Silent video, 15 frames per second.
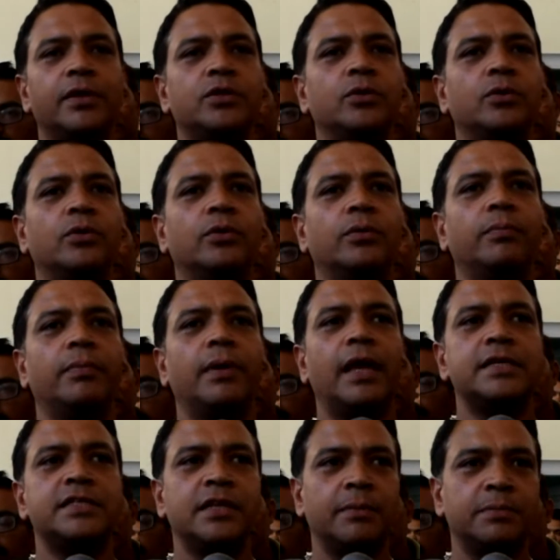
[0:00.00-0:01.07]
जो
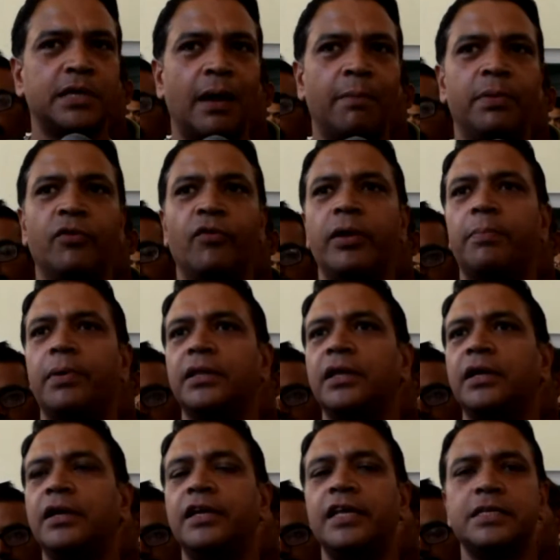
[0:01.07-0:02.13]
एसडीएम साहब भी वहीं पर
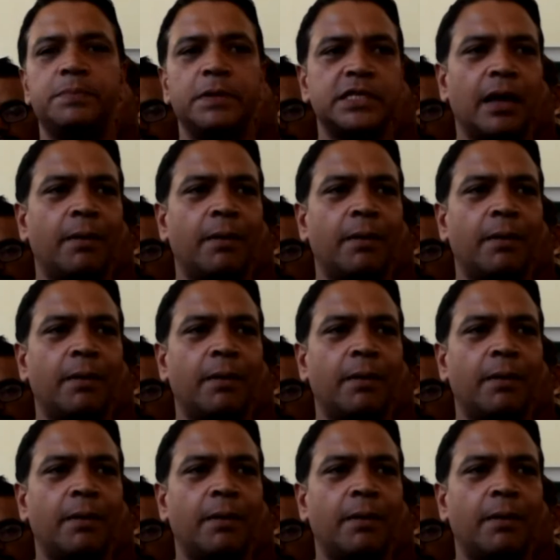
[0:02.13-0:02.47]
थे डीएसपी